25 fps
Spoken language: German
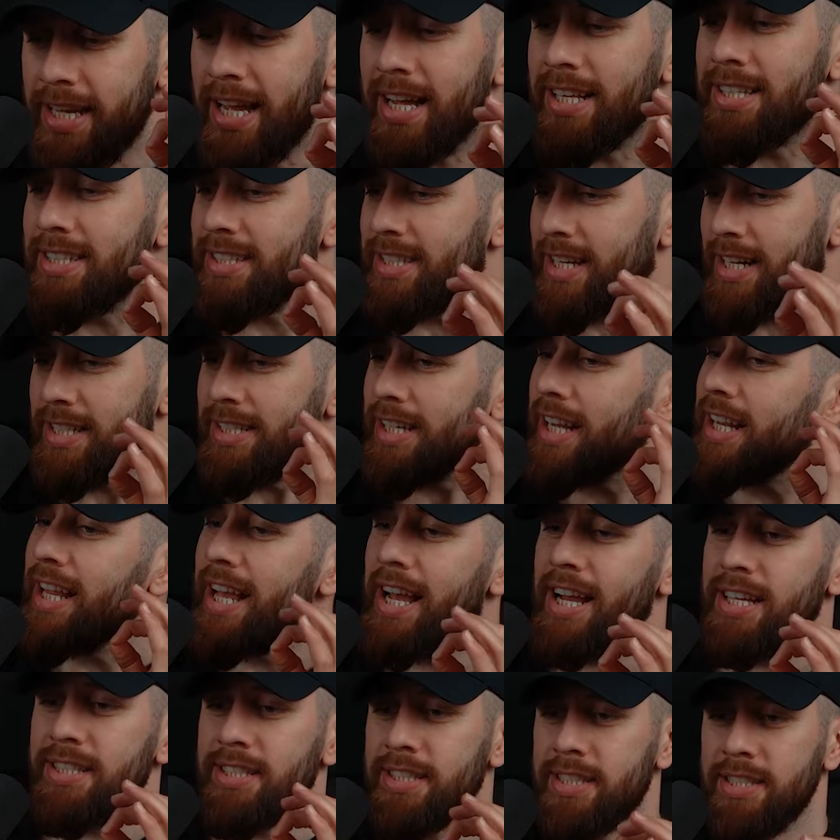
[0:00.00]
Sie hat als
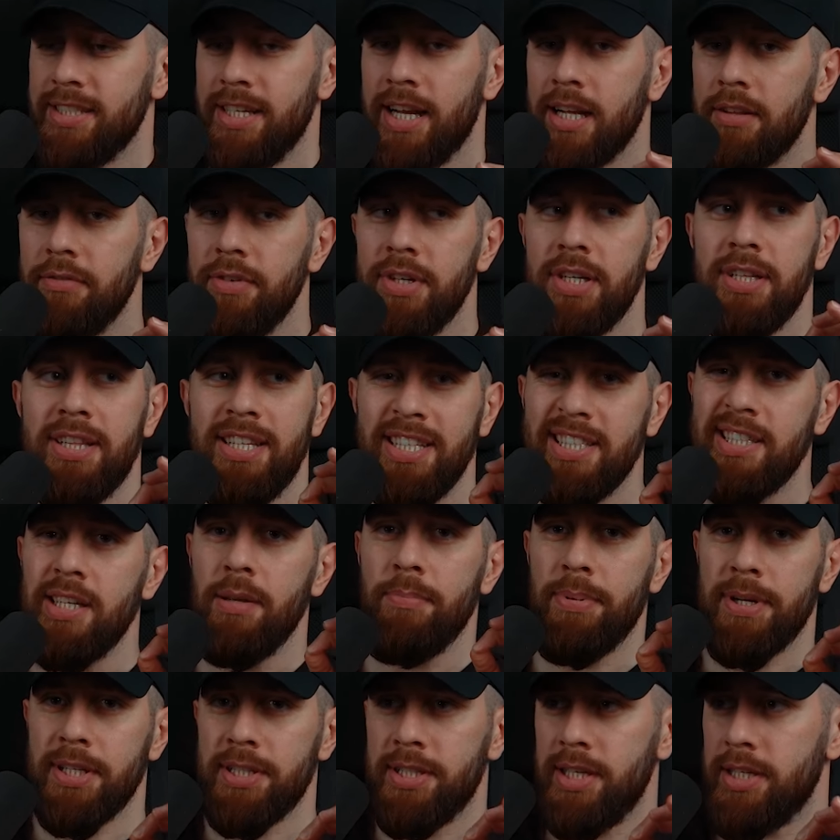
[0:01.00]
allererstes gesagt, wenn eine
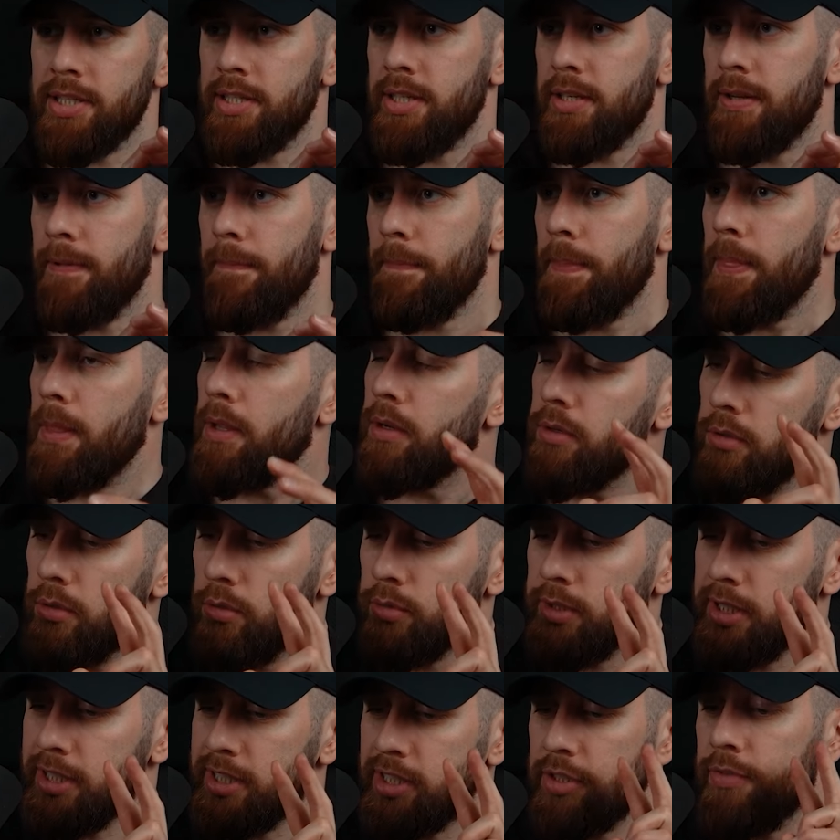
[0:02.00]
Disney-Prinzessin
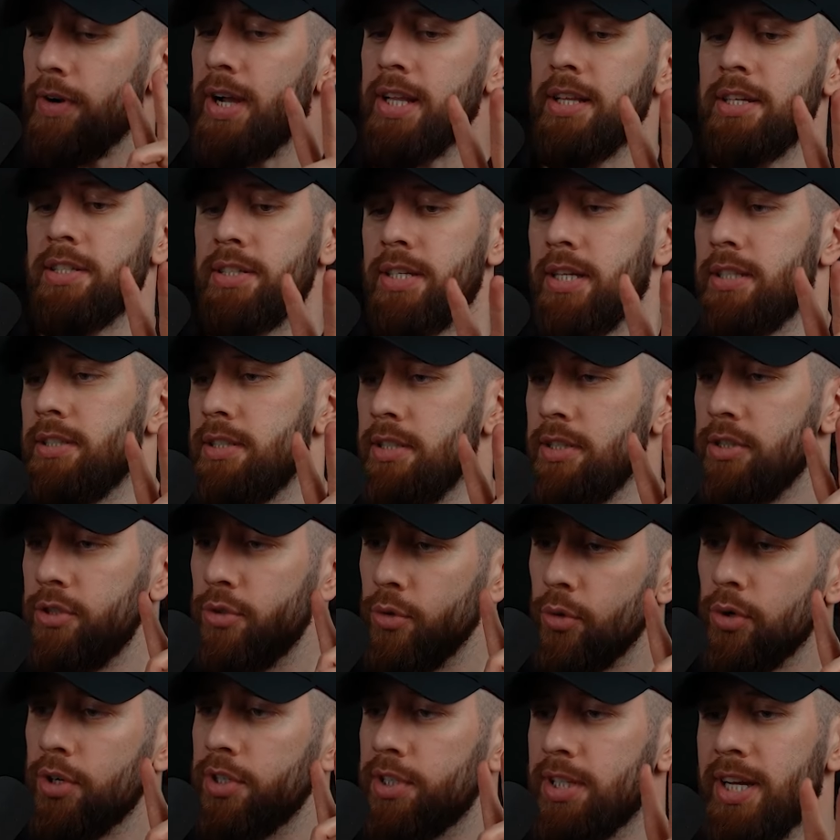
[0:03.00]
und als zweites hat sie es
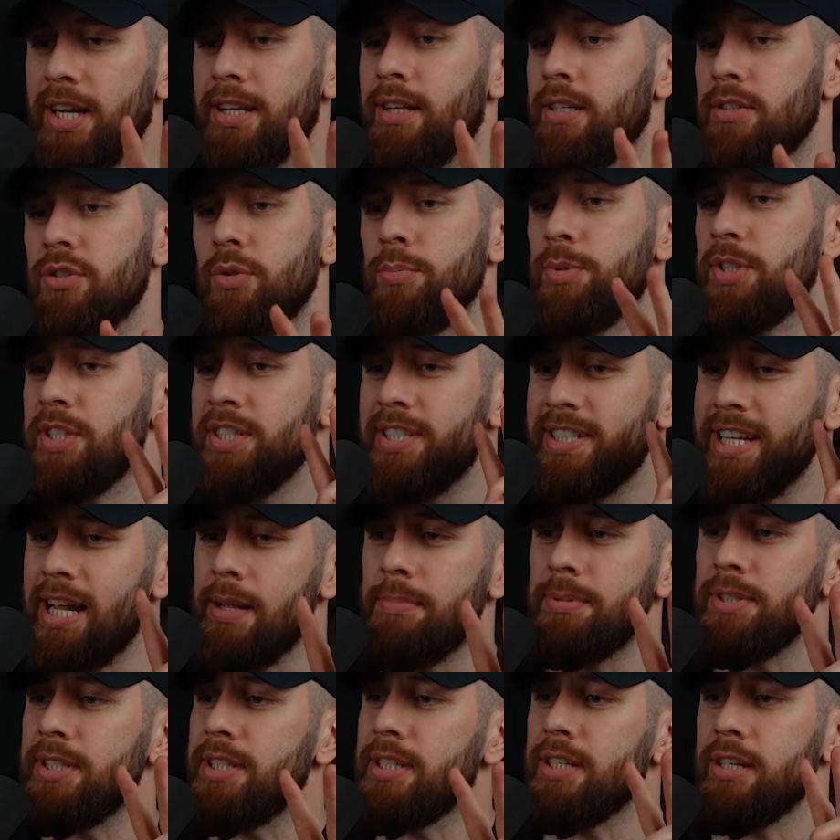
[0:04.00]
so gesagt, als ob sie es
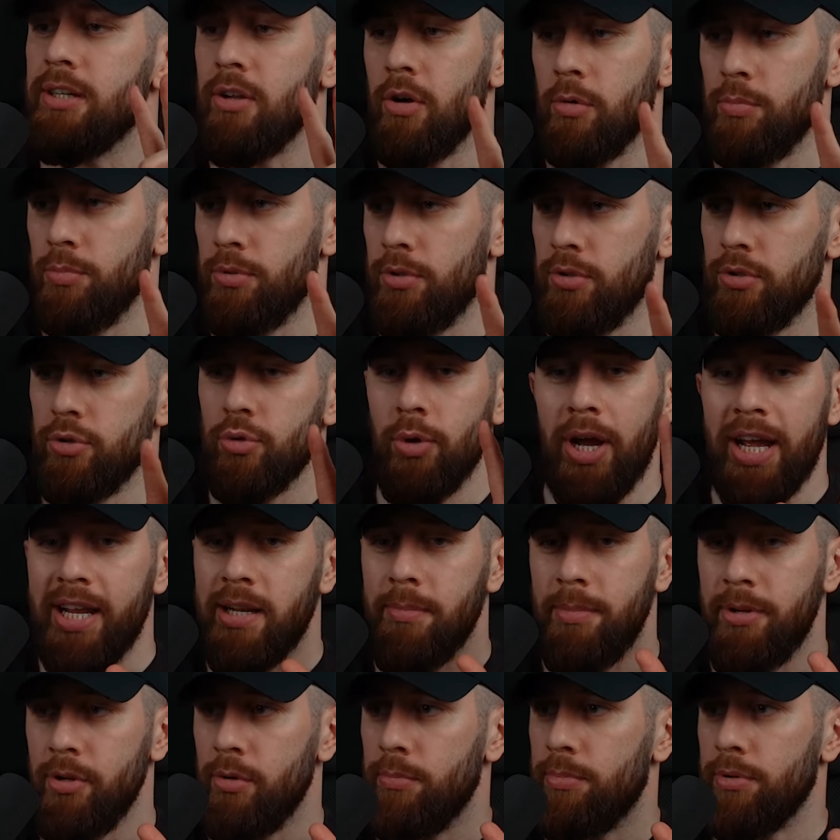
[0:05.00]
selbst nicht glaubt. Zu
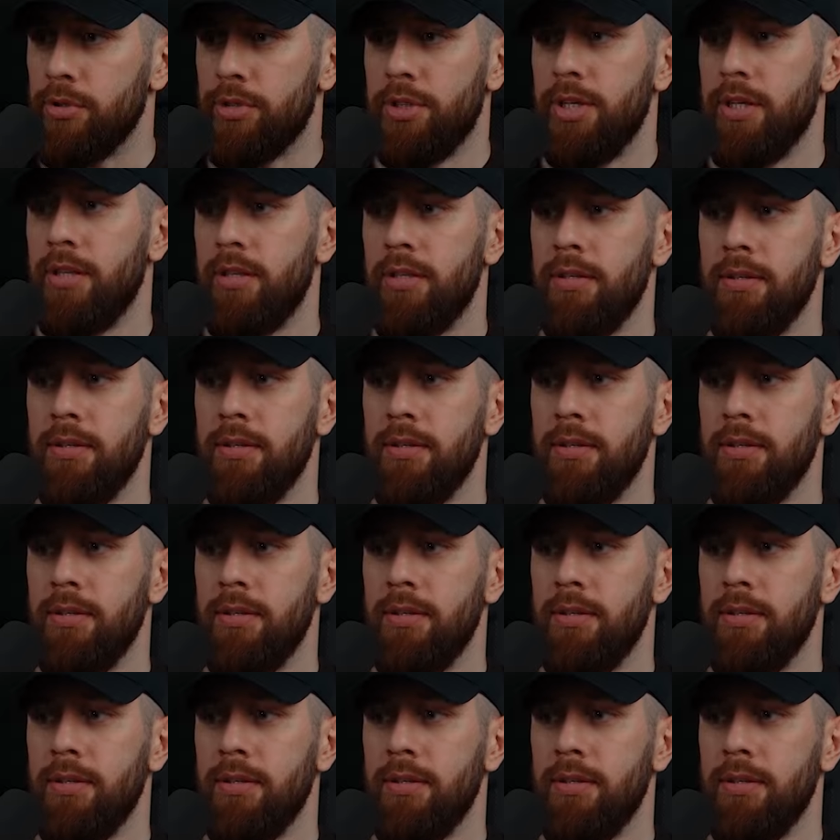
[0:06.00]
einer Million Prozent.